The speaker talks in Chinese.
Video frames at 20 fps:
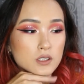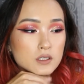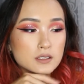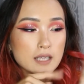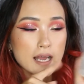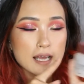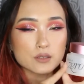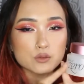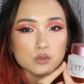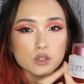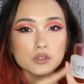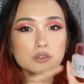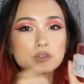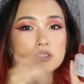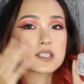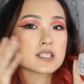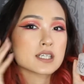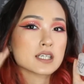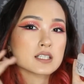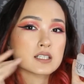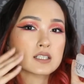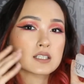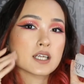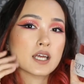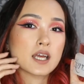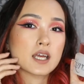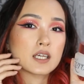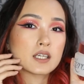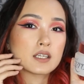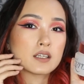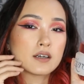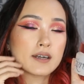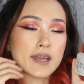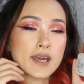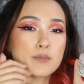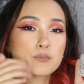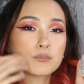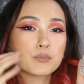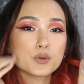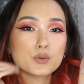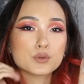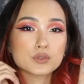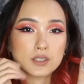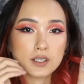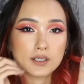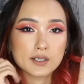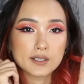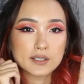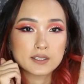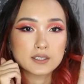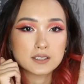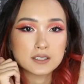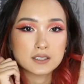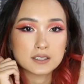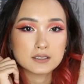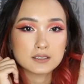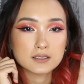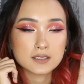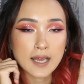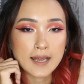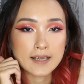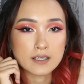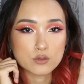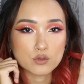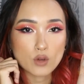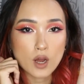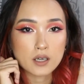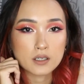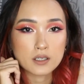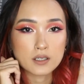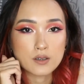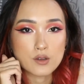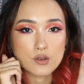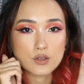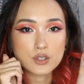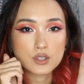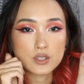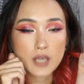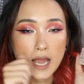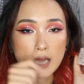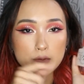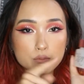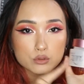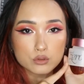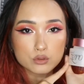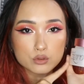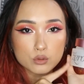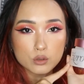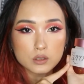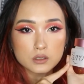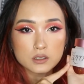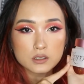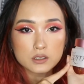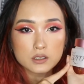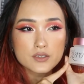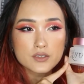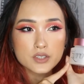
它对于清洁脸部的彩妆呢是还不错的，